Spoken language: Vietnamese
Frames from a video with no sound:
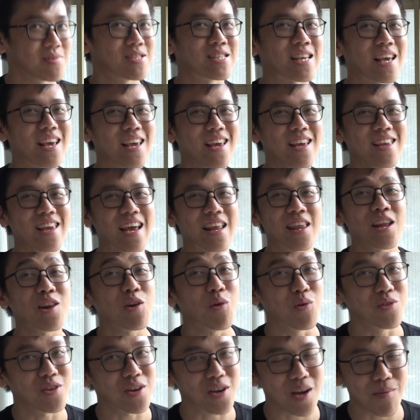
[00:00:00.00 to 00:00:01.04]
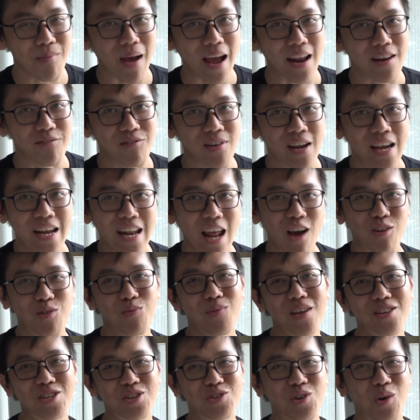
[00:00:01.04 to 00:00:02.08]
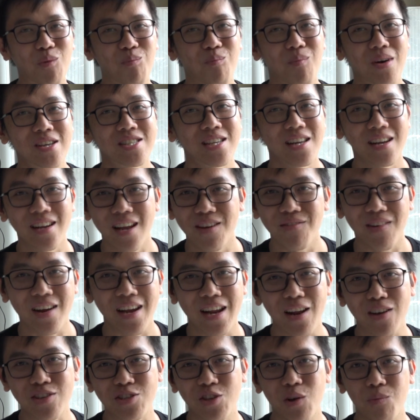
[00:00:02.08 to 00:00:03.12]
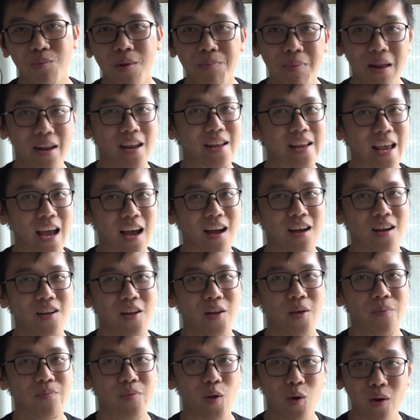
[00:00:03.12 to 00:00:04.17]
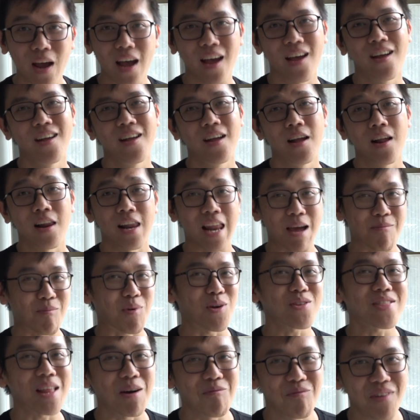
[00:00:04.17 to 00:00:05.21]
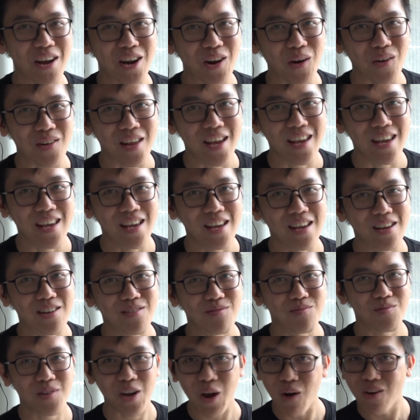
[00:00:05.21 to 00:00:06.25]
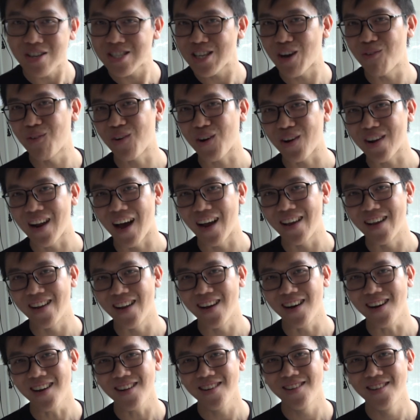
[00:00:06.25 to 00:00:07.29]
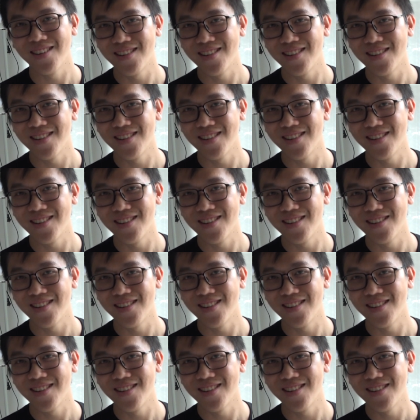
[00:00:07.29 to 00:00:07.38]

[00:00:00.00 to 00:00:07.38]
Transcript: sẽ giải thích luôn cho các bạn khi nào chúng ta sử dụng machine learning và khi nào sử dụng deep learning nha ok làm có tâm vậy rồi thì coi xong rồi còn đợi gì nữa